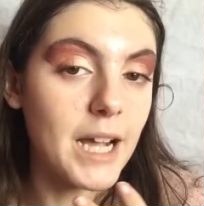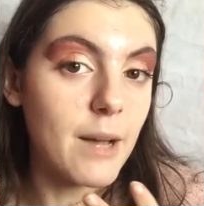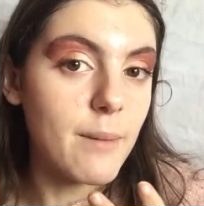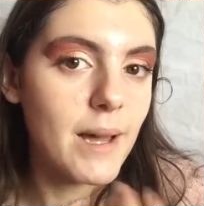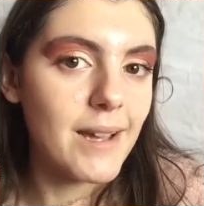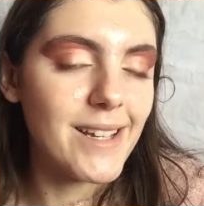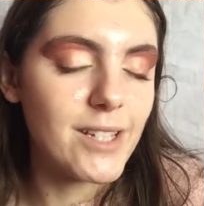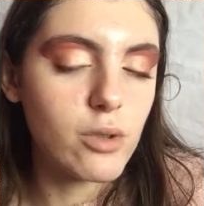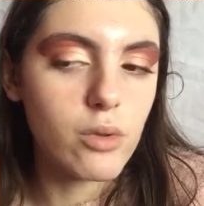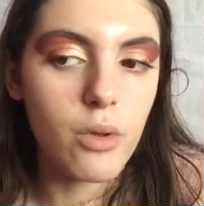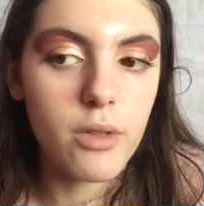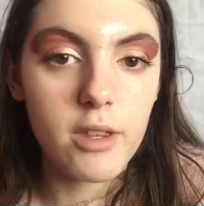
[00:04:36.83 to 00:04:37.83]
acaba
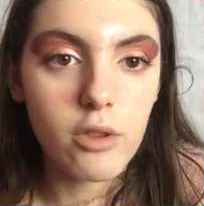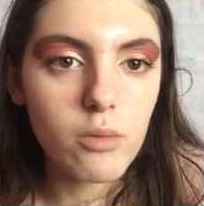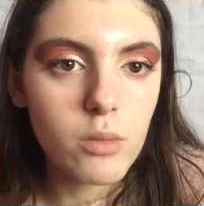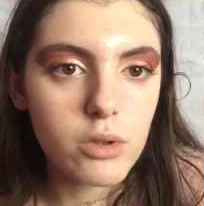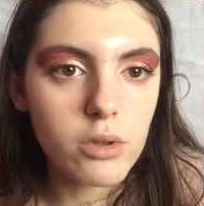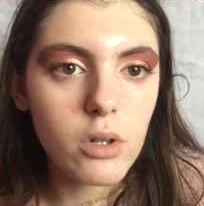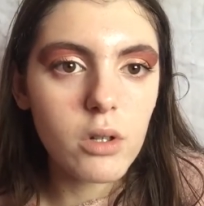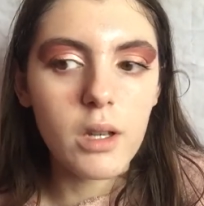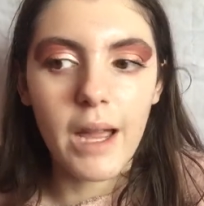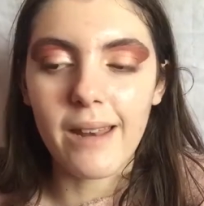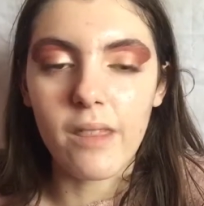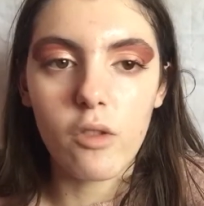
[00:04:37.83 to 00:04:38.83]
escociendo un montón,
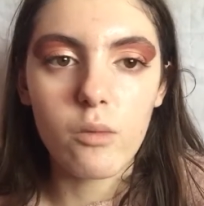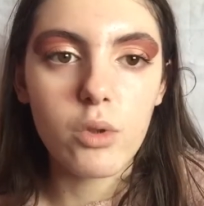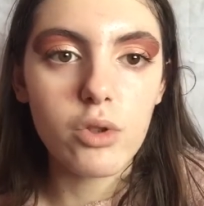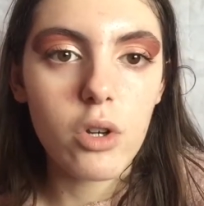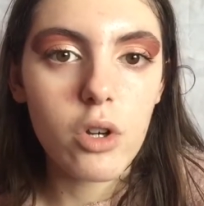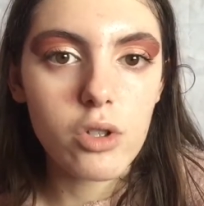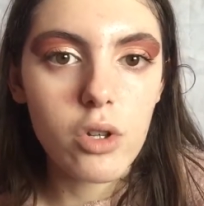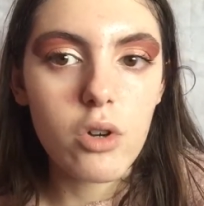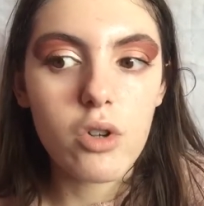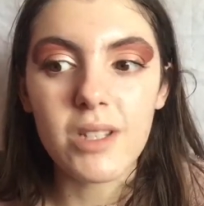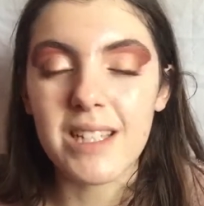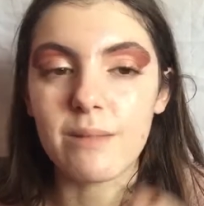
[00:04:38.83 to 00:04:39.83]
ardiendo un montón los
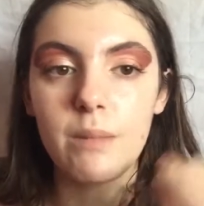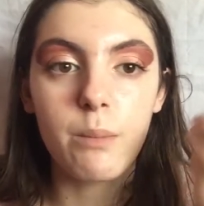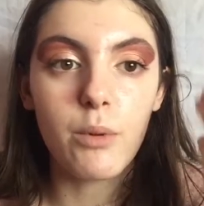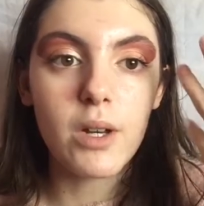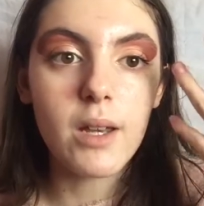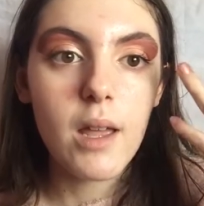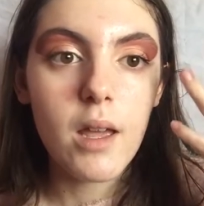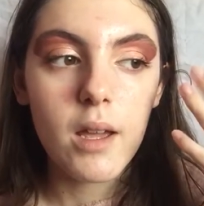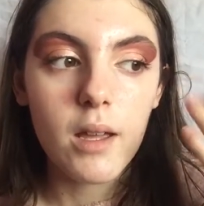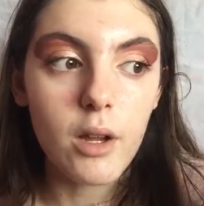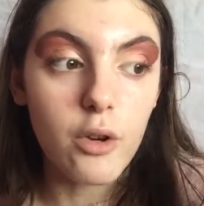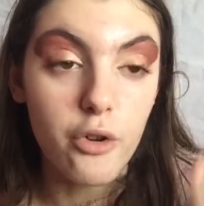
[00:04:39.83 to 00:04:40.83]
ojos y se me ponen
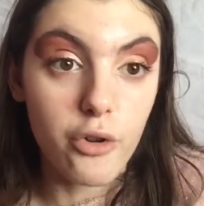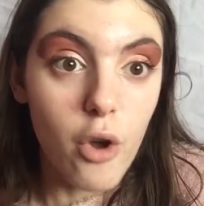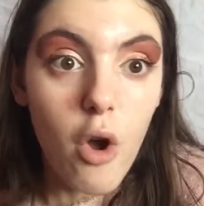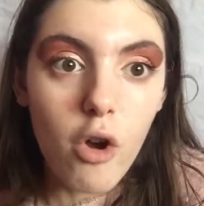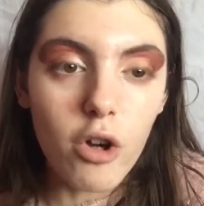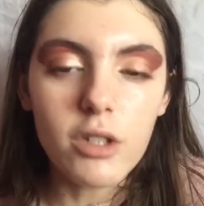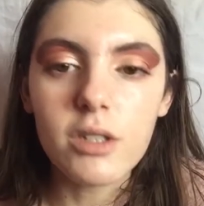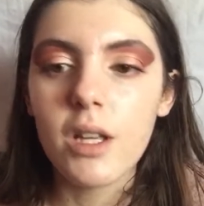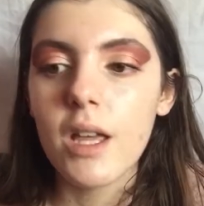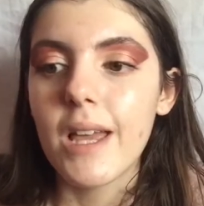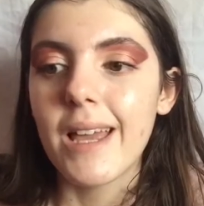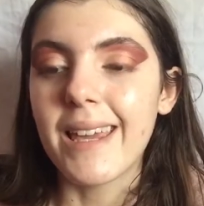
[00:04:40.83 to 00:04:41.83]
rojos
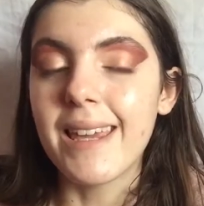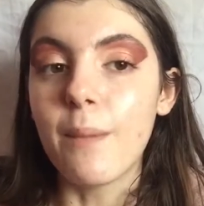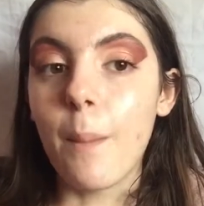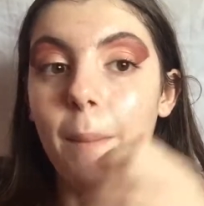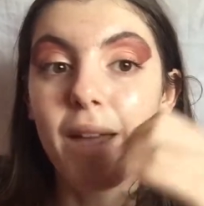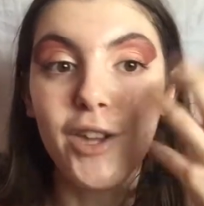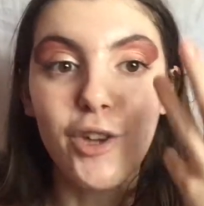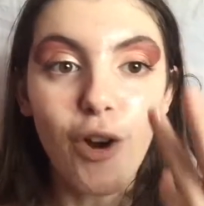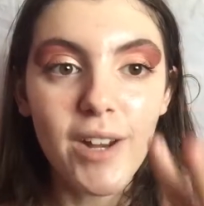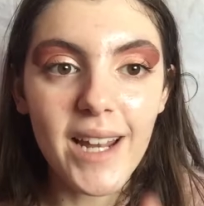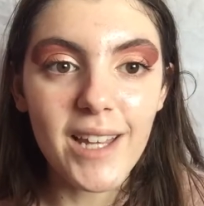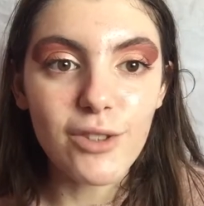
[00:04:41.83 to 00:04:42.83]
y me
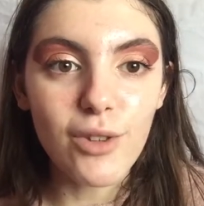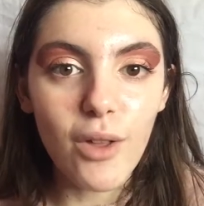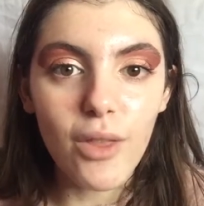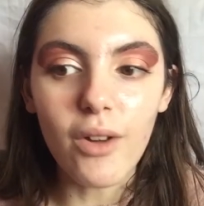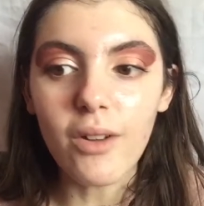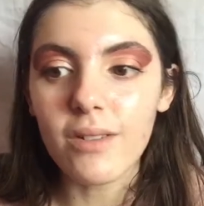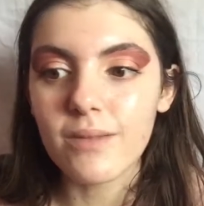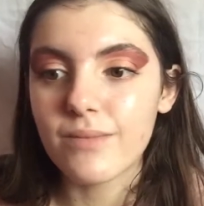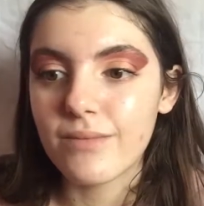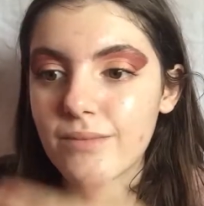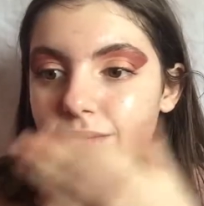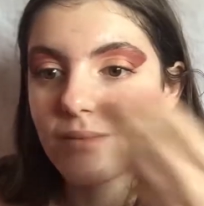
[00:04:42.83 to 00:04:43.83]
lloran y todo.
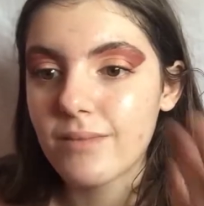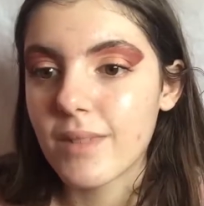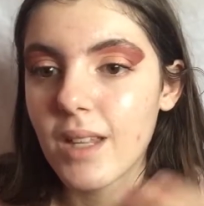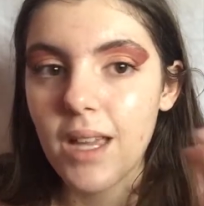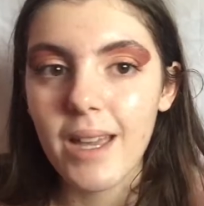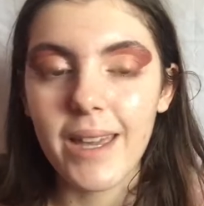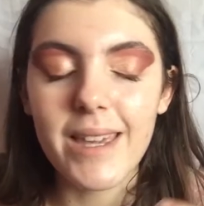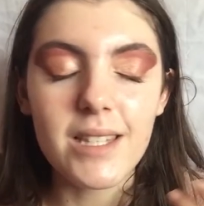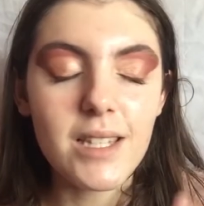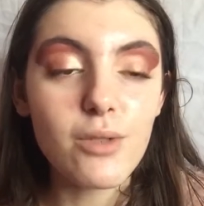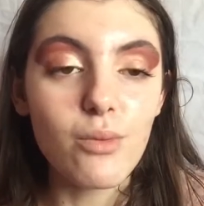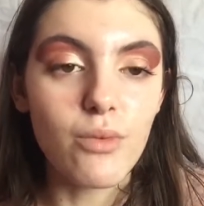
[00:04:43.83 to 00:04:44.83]
Y es
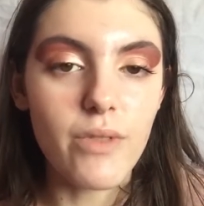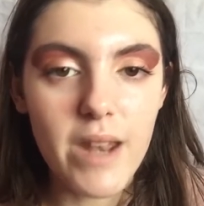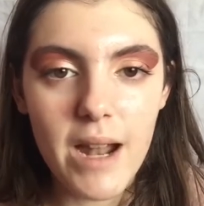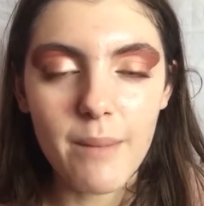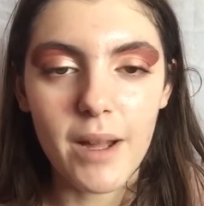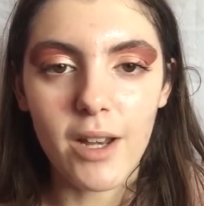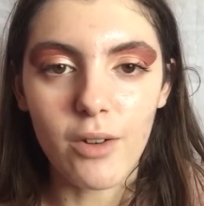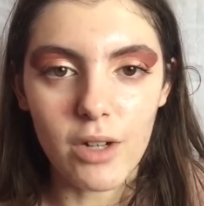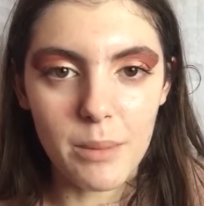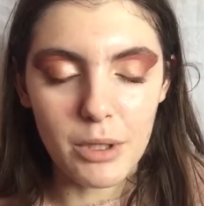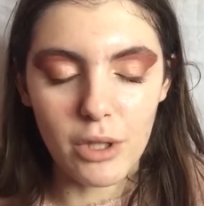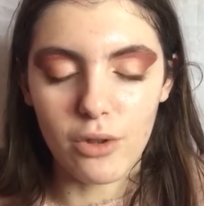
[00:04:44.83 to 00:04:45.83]
que es un drama ir con
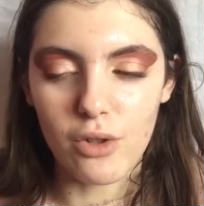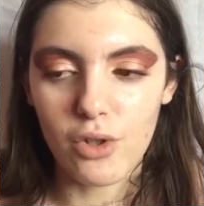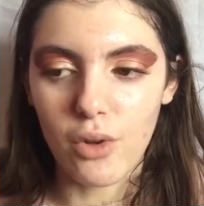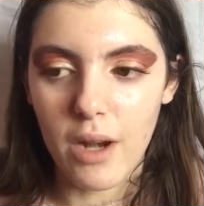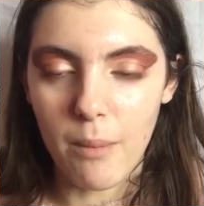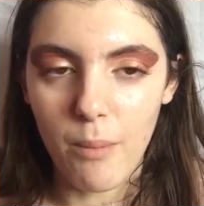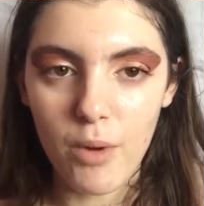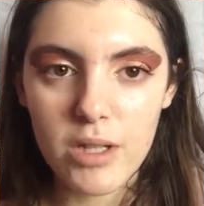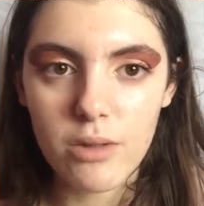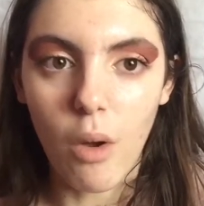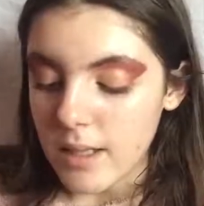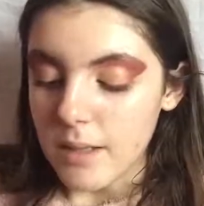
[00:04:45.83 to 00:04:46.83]
el protector solar
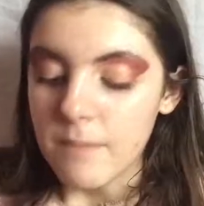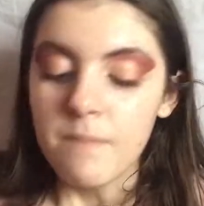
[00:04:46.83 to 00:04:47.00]
puesto.